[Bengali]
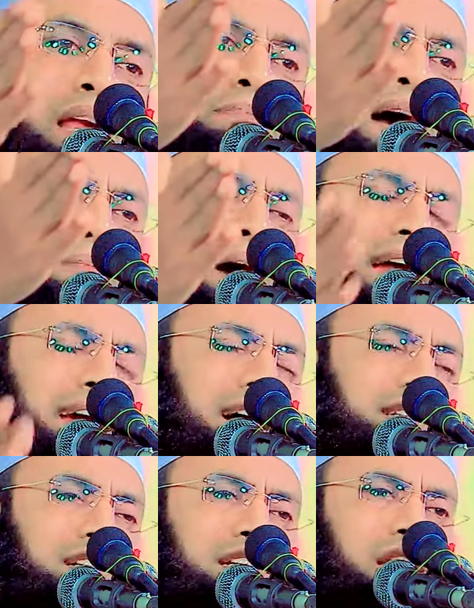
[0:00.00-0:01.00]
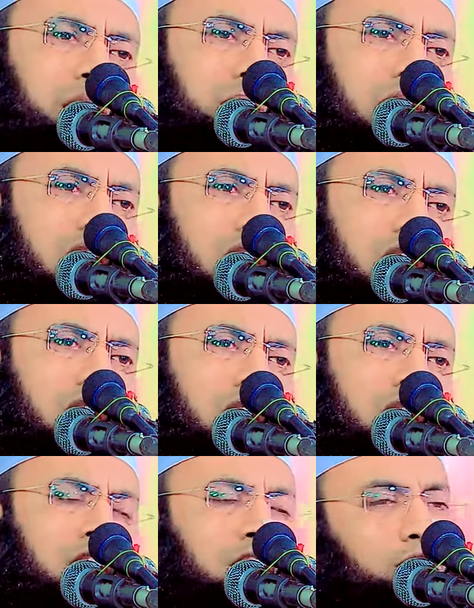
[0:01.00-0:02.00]
আমার বাবার কাছে দিবা
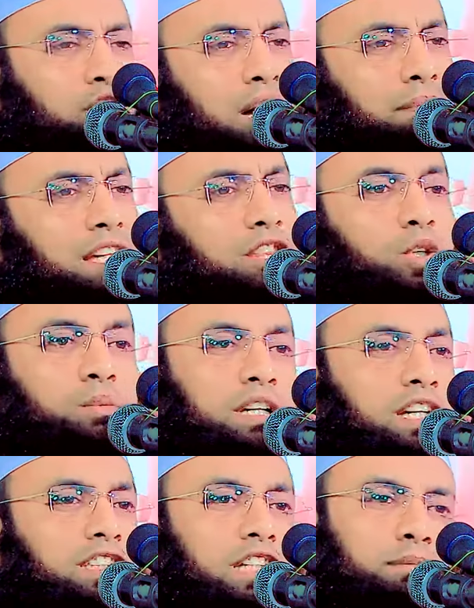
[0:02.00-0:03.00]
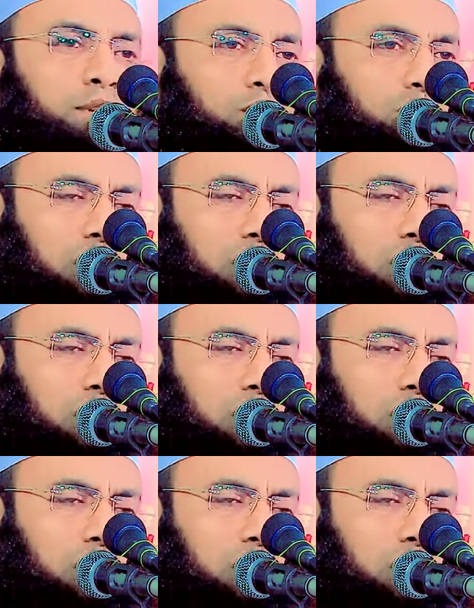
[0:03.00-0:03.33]
তবে তুমি জীব